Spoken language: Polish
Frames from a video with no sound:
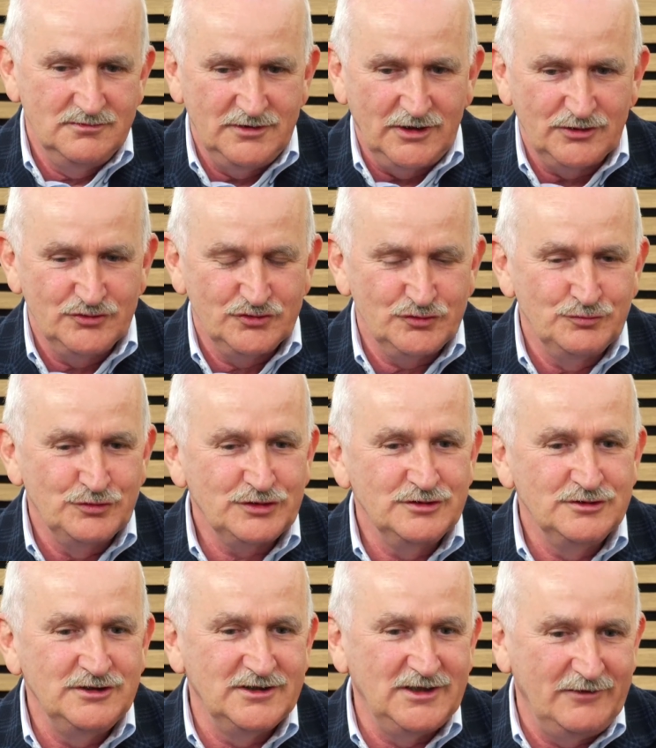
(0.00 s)
jak już
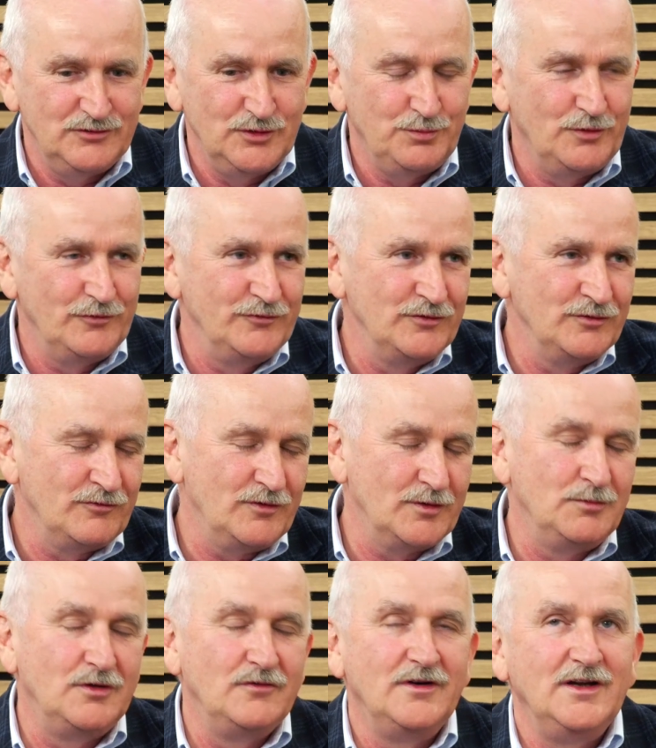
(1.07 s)
niedawno
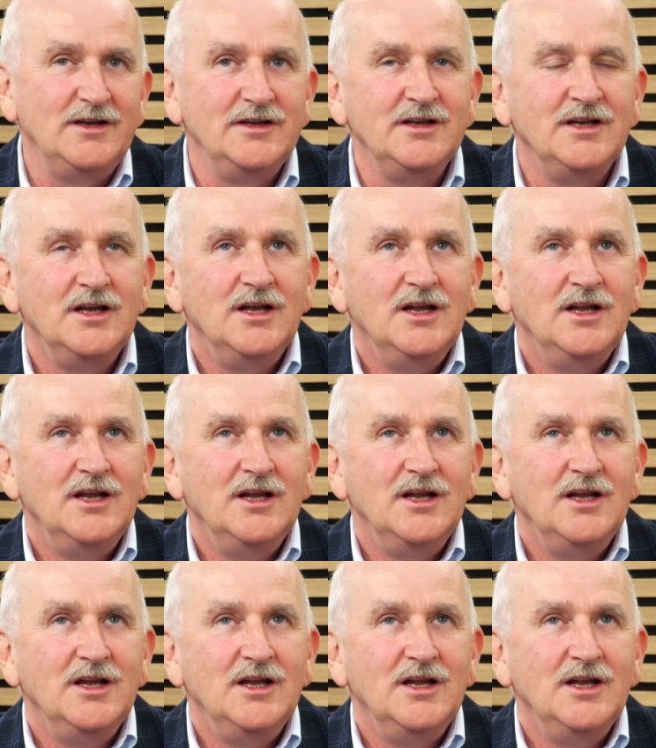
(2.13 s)
poinformowali,